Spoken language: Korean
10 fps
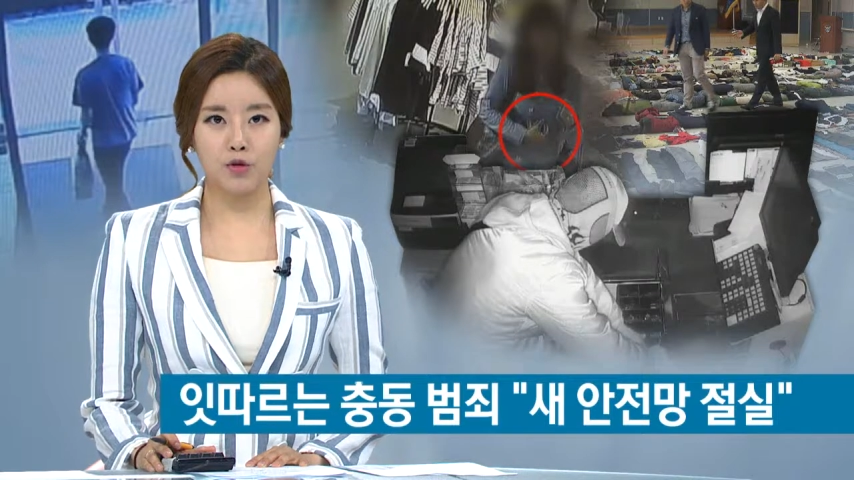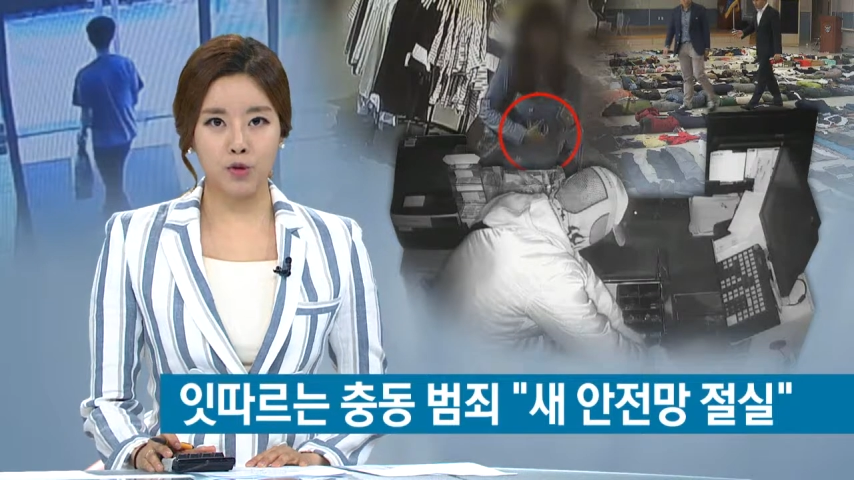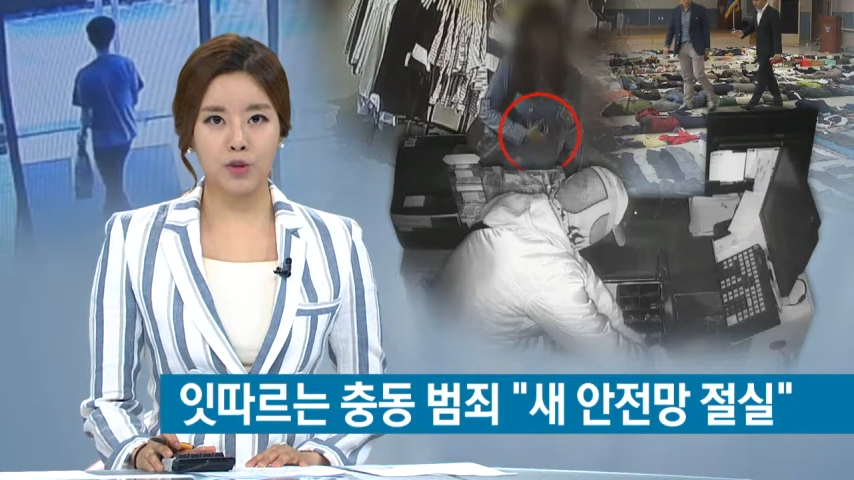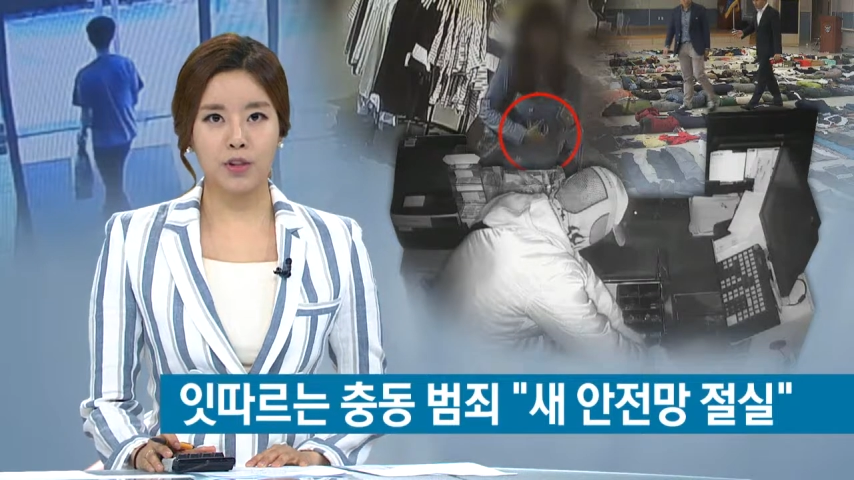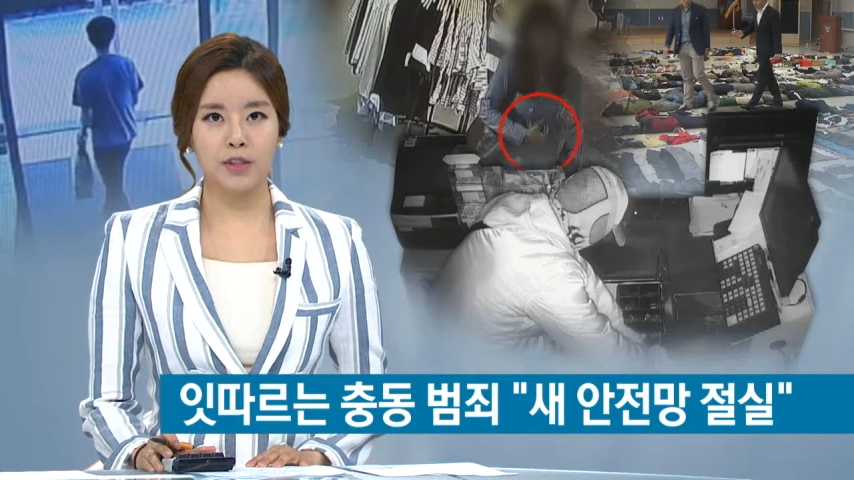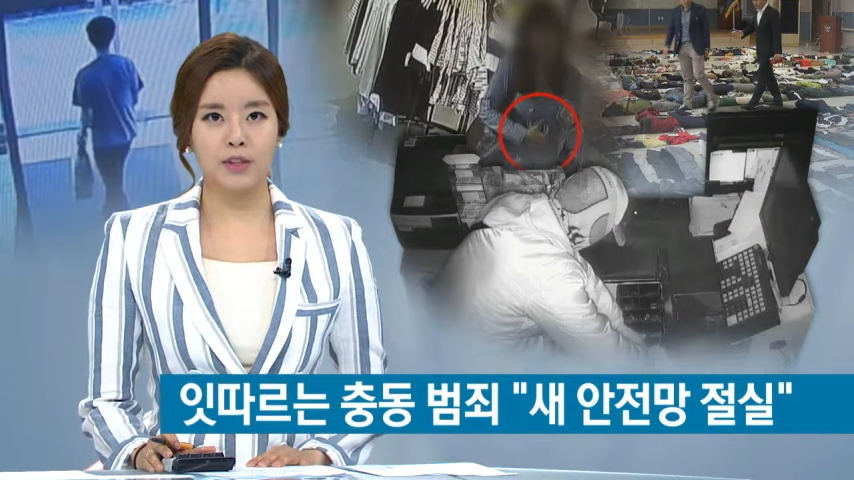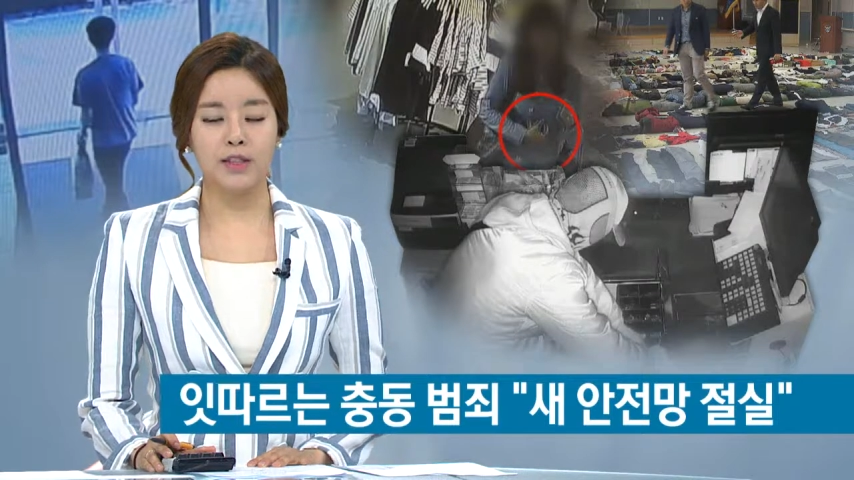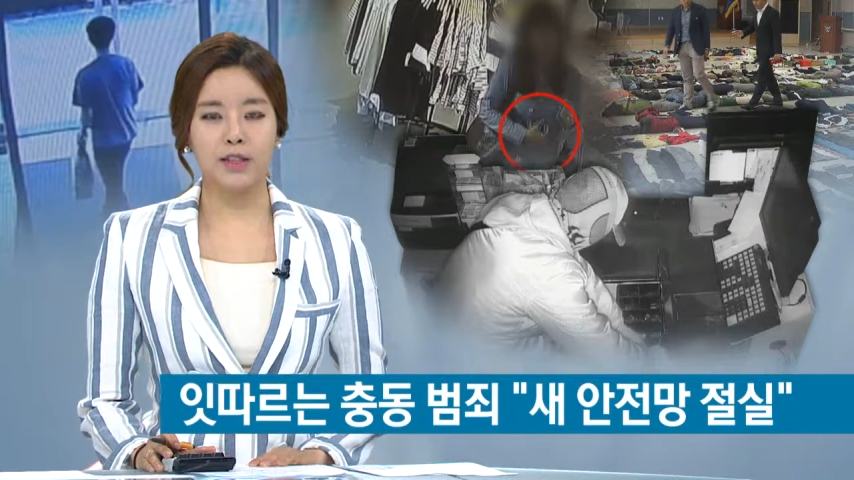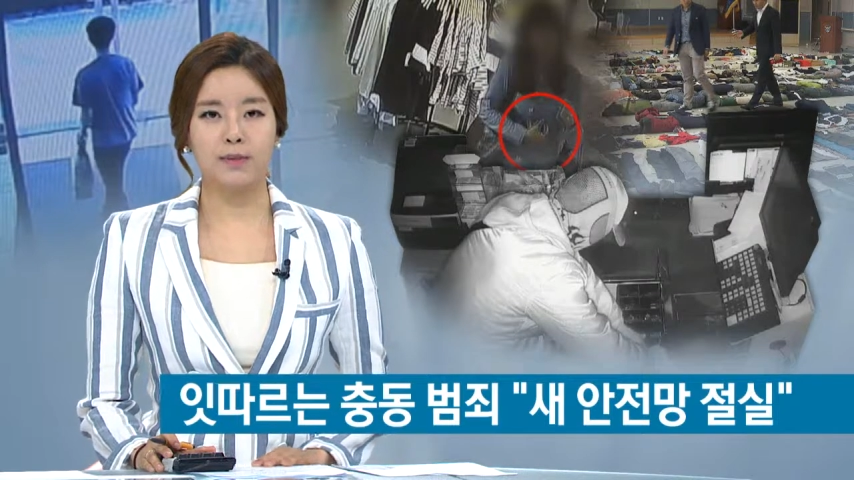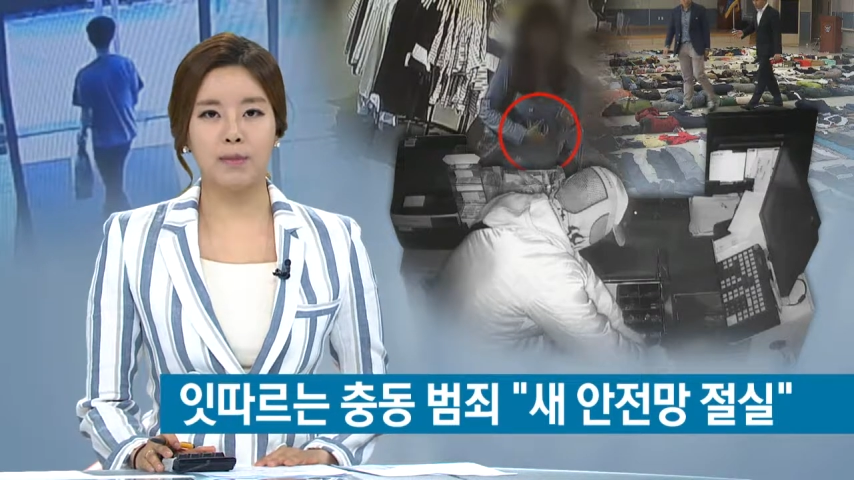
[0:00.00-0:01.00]
구축이
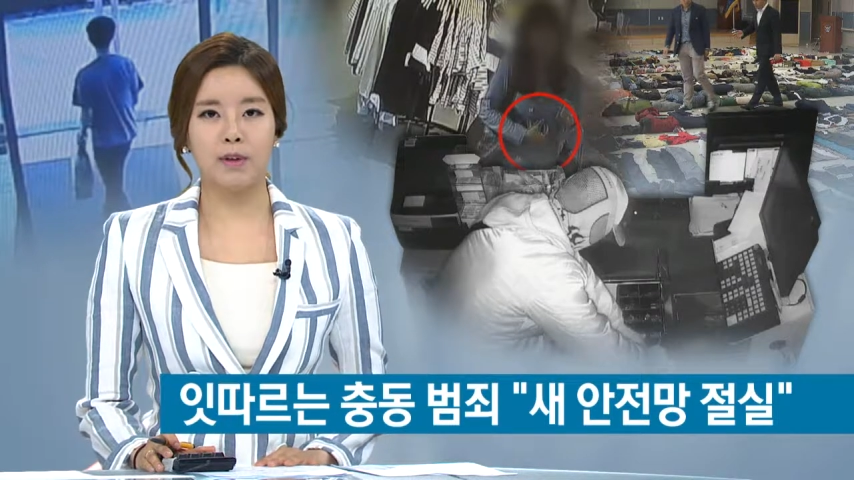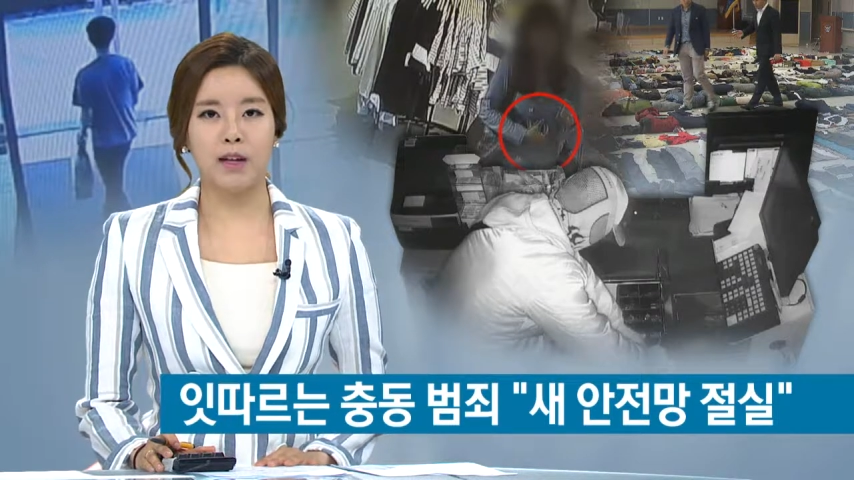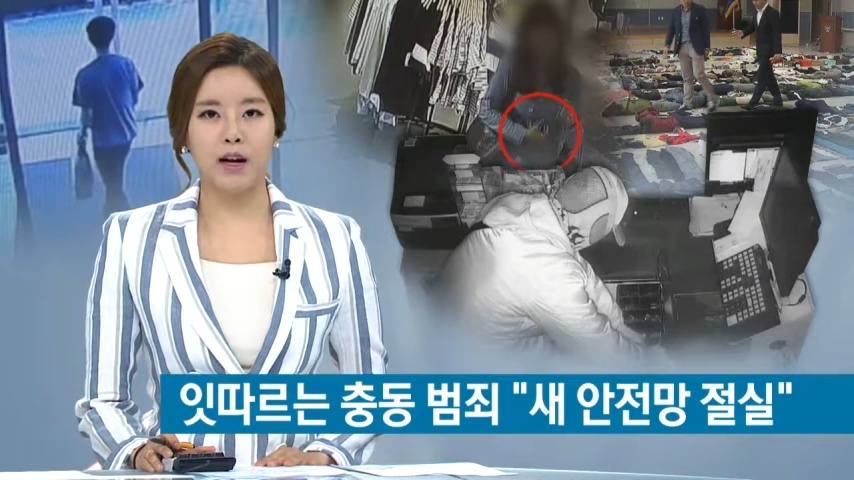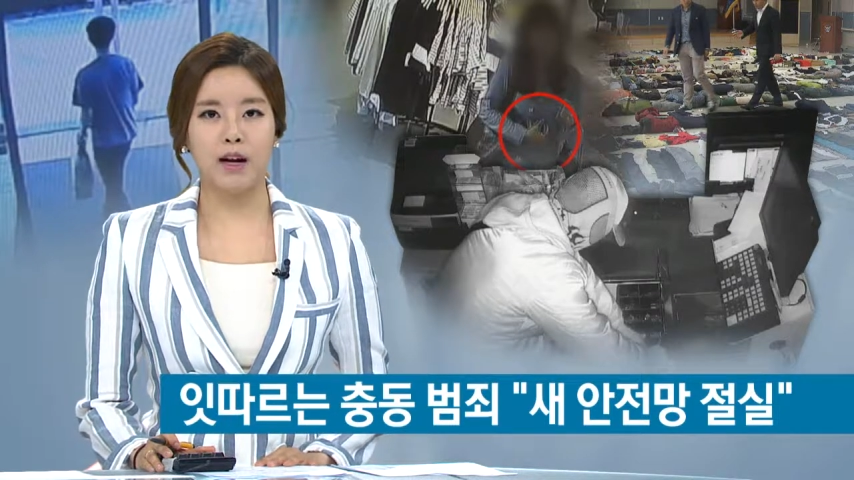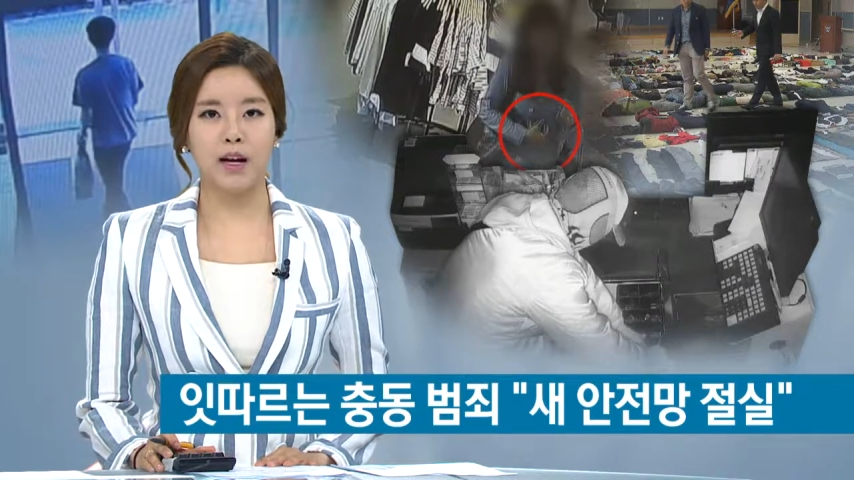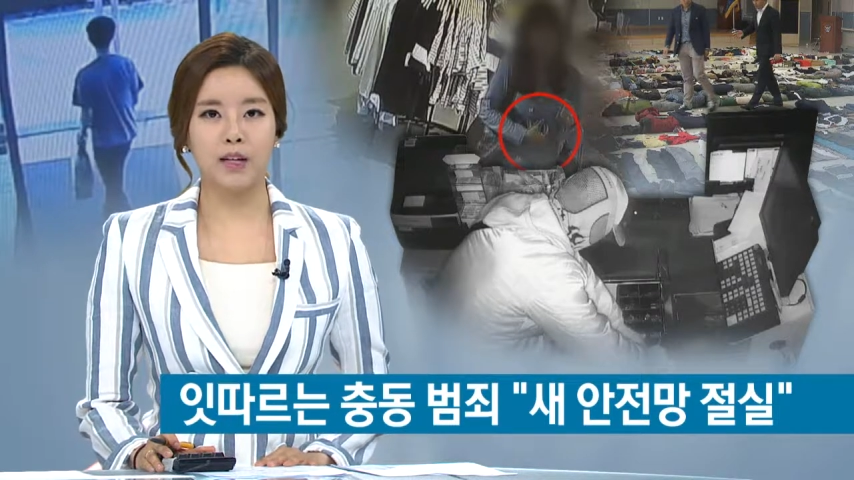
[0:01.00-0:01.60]
시급합니다.